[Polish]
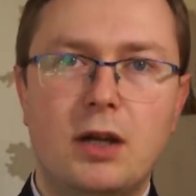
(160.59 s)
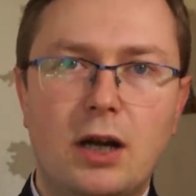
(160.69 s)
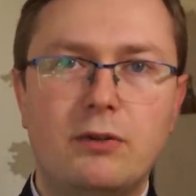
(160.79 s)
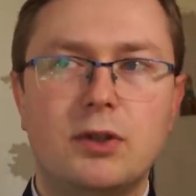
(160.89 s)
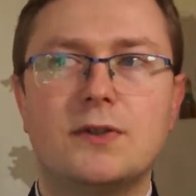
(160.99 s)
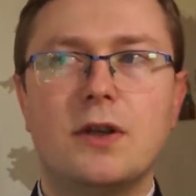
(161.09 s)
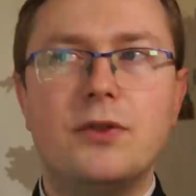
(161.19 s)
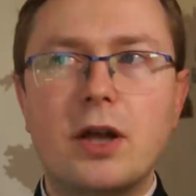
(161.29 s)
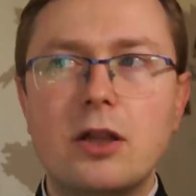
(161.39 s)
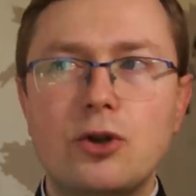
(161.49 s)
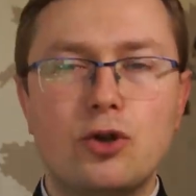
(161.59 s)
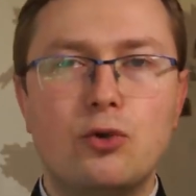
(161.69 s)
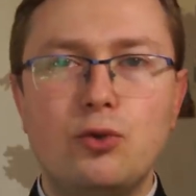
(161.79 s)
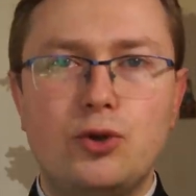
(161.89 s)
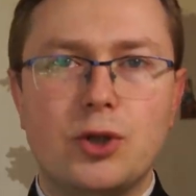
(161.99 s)
A więc należy
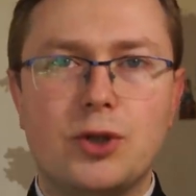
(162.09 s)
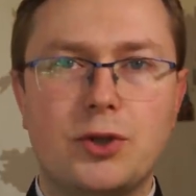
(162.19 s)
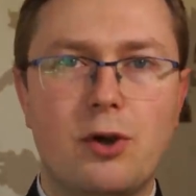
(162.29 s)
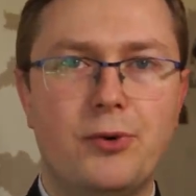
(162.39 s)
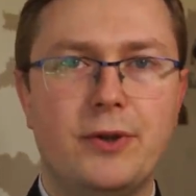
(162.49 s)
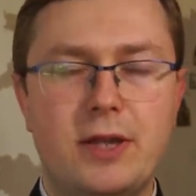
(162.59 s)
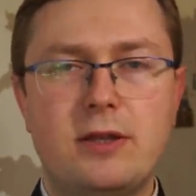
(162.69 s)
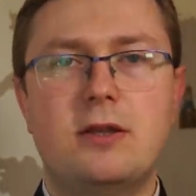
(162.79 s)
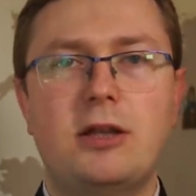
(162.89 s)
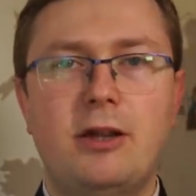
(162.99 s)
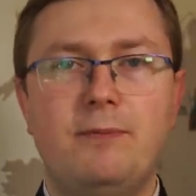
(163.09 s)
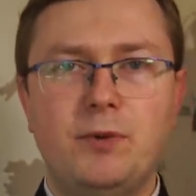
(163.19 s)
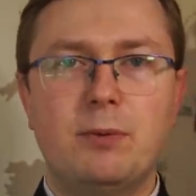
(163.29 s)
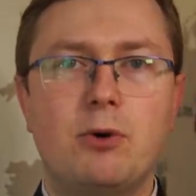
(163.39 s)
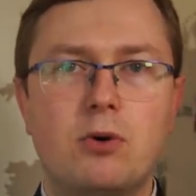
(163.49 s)
uczyć się nad takim
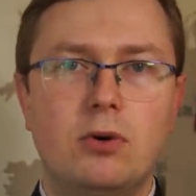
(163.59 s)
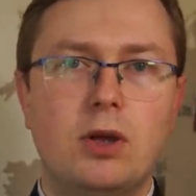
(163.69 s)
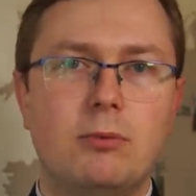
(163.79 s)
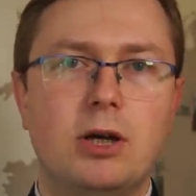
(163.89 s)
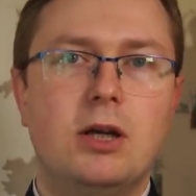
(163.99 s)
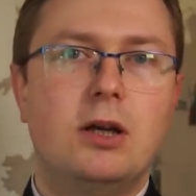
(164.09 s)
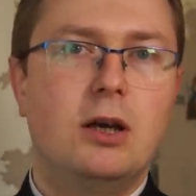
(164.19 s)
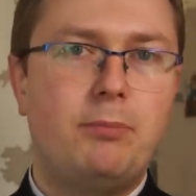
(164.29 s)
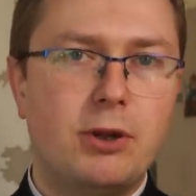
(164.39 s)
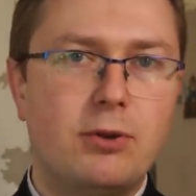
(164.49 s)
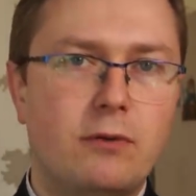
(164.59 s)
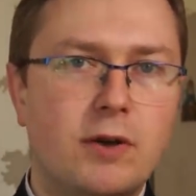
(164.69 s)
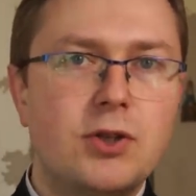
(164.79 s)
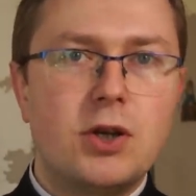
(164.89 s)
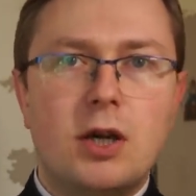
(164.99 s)
niepokojem e,
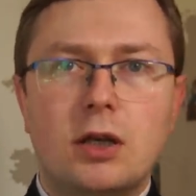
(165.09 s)
panować